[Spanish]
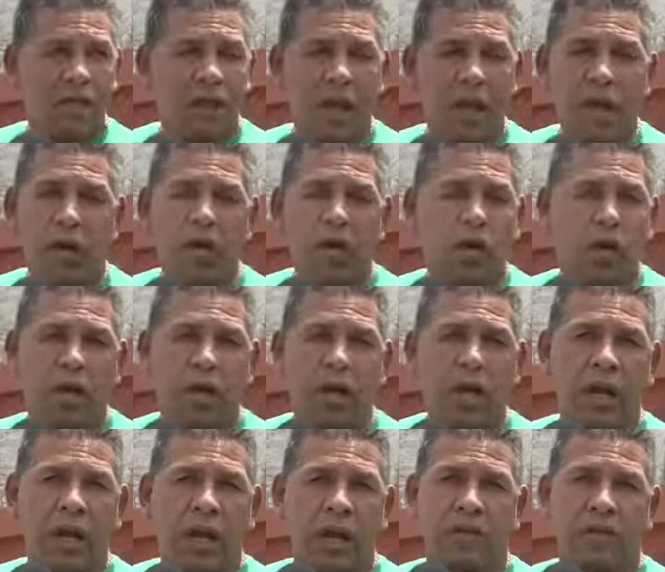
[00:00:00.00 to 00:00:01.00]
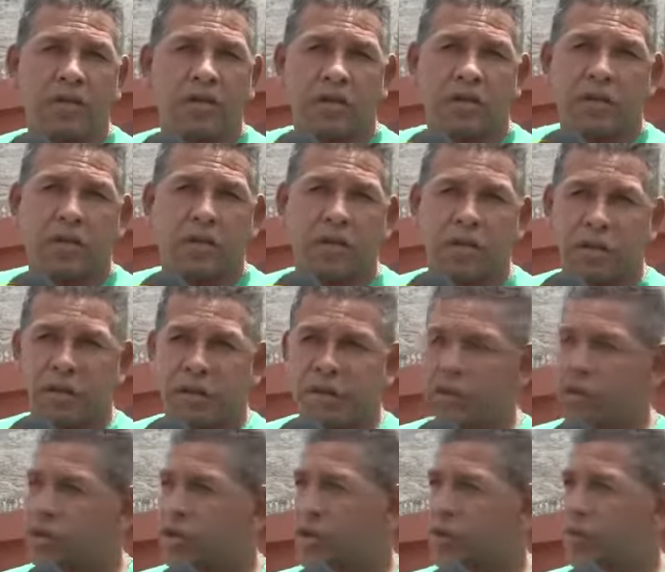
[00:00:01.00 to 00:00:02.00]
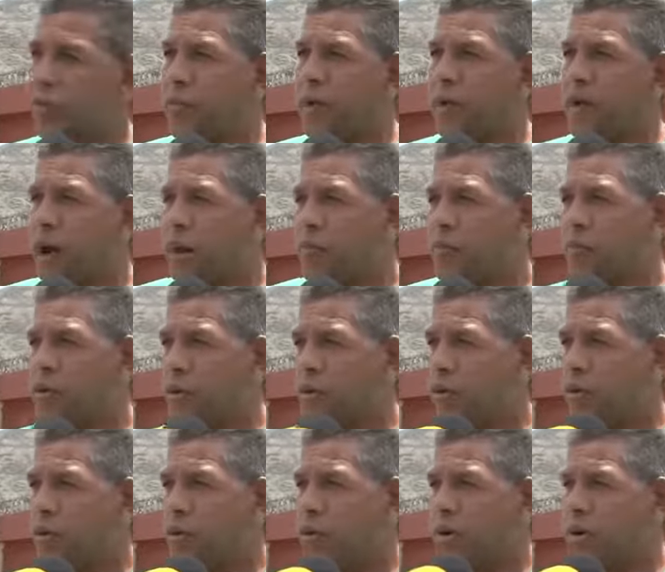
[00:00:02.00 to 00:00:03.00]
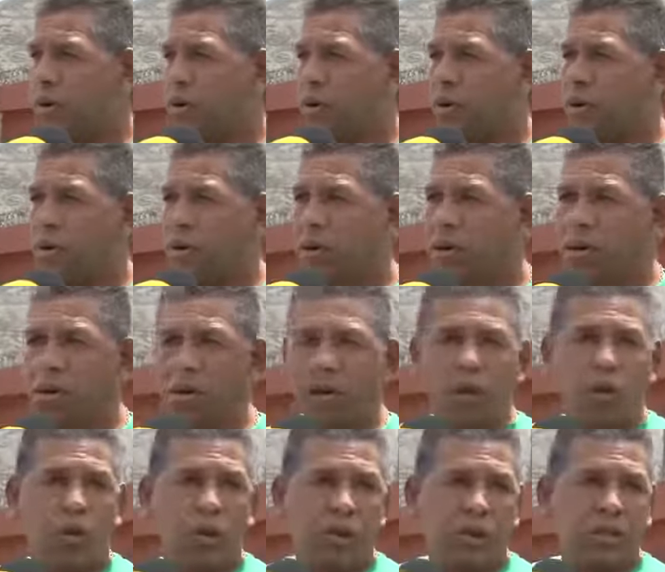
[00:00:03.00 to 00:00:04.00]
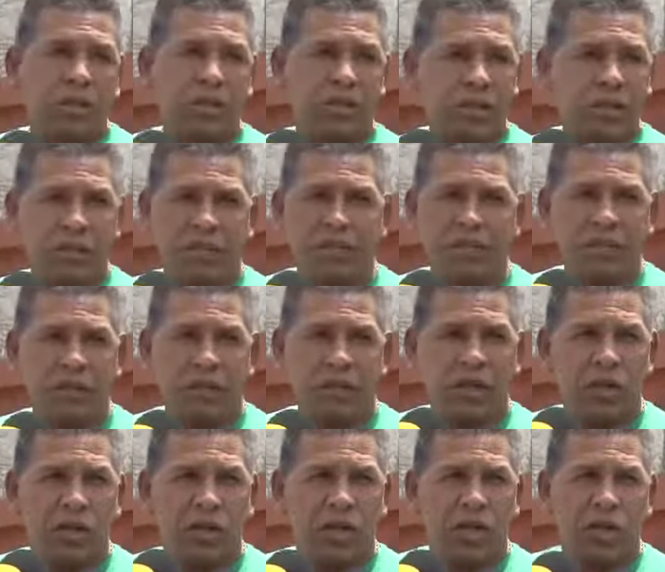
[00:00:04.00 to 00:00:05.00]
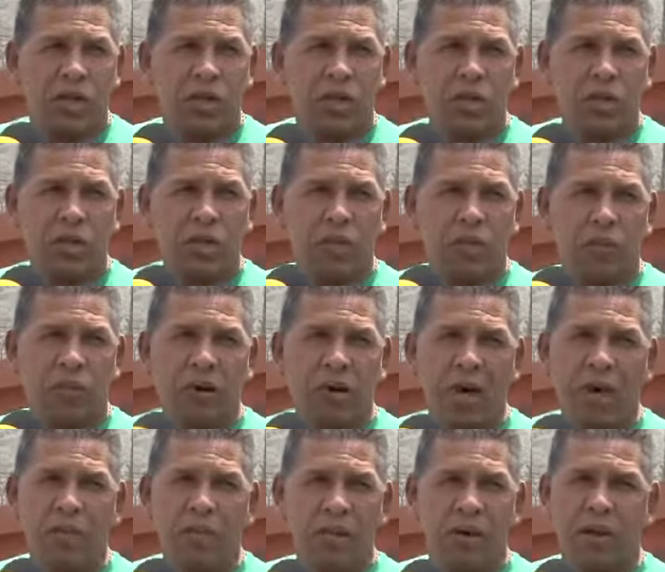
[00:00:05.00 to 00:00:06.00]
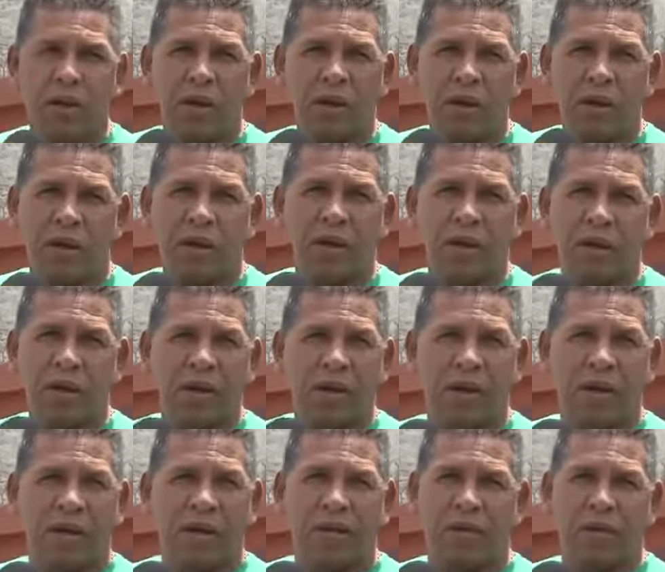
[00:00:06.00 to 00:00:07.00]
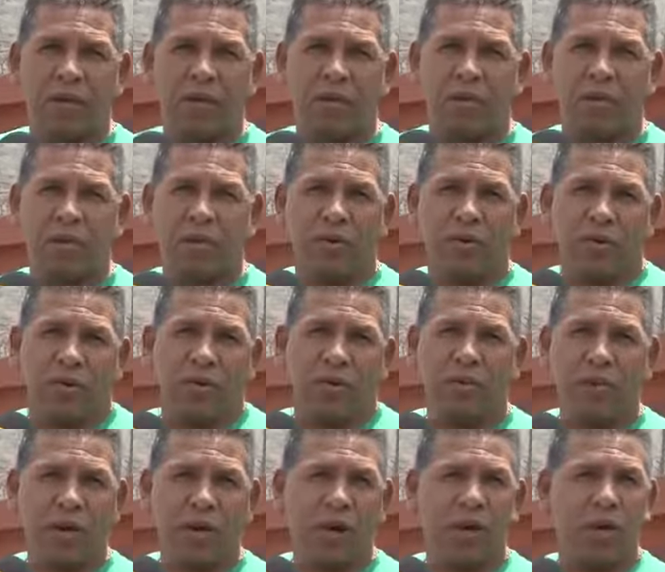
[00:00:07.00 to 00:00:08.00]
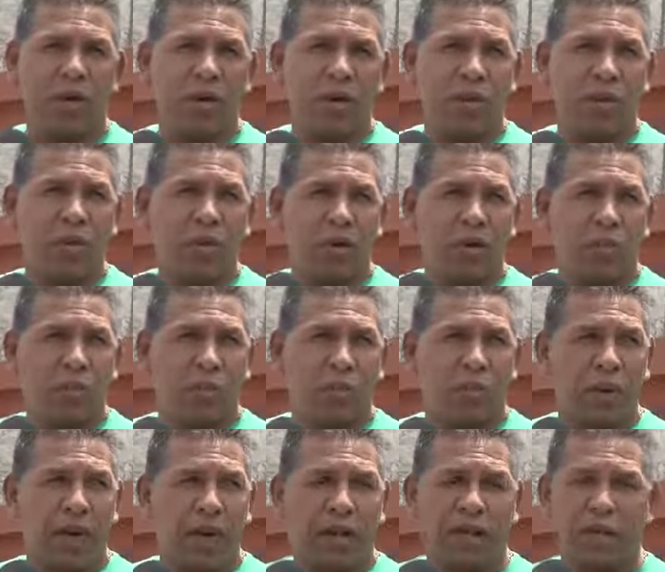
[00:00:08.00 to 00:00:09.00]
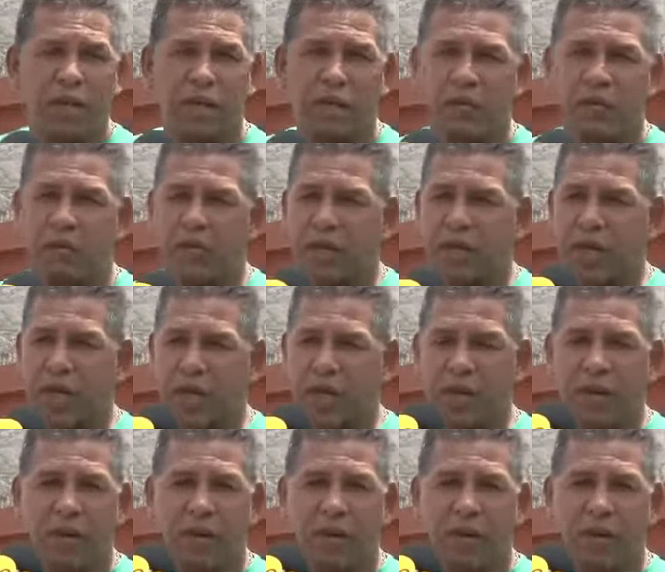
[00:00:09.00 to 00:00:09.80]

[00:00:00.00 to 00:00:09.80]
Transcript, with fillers: El loco quiere la camiseta, donde lo pongamos, eh, el, jugador es así. Donde lo pongamos, él quiere rendirlo. Pero él no ha venido por plata ni por nada.